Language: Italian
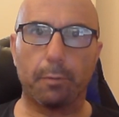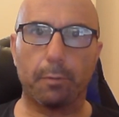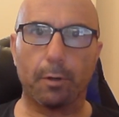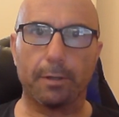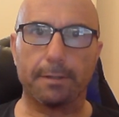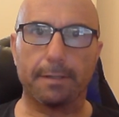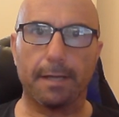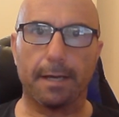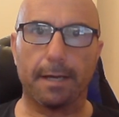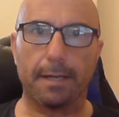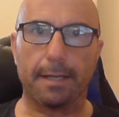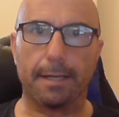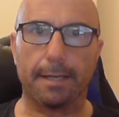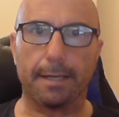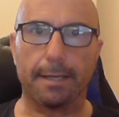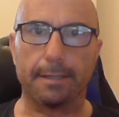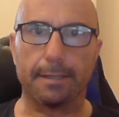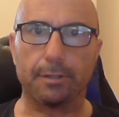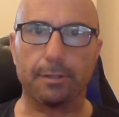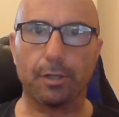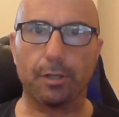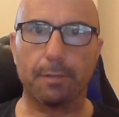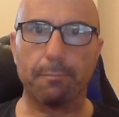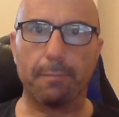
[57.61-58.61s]
poi andare
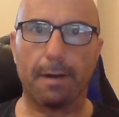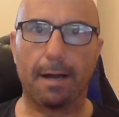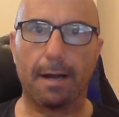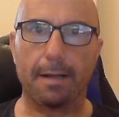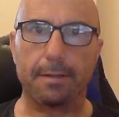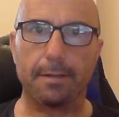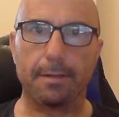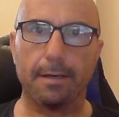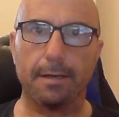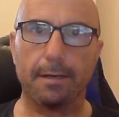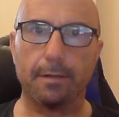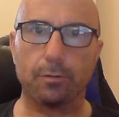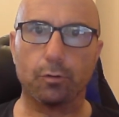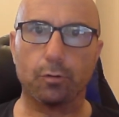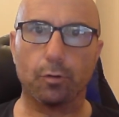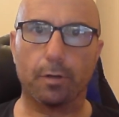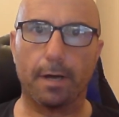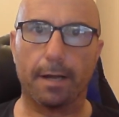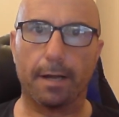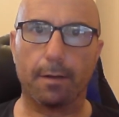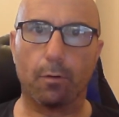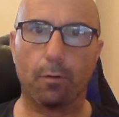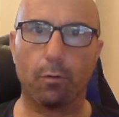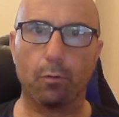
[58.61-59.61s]
in Germania a
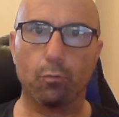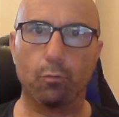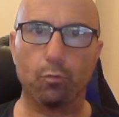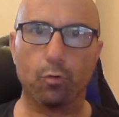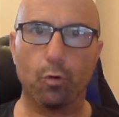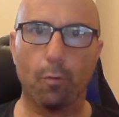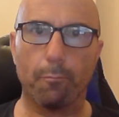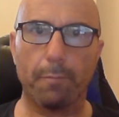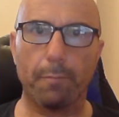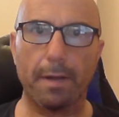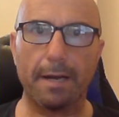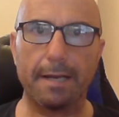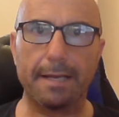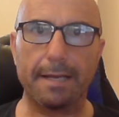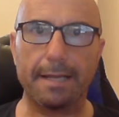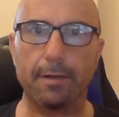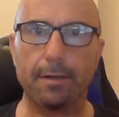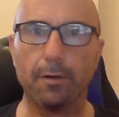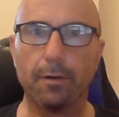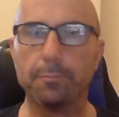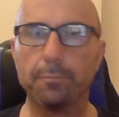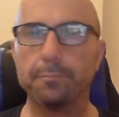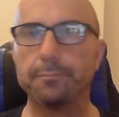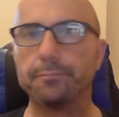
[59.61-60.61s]
giocare con l'Union
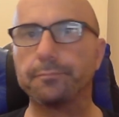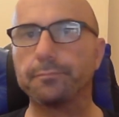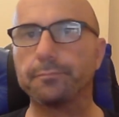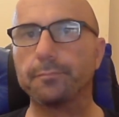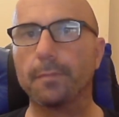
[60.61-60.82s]
Berlino